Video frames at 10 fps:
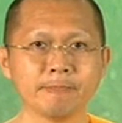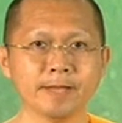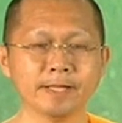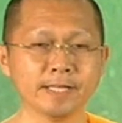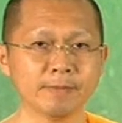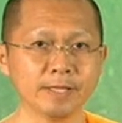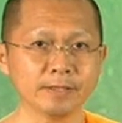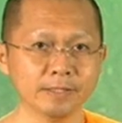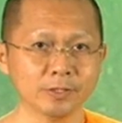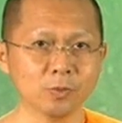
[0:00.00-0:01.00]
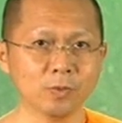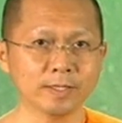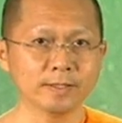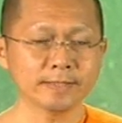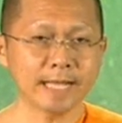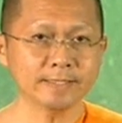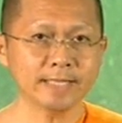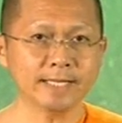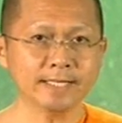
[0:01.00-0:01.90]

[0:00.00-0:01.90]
งั้นจะทำอะไรตื่นตัว ตั้งใจ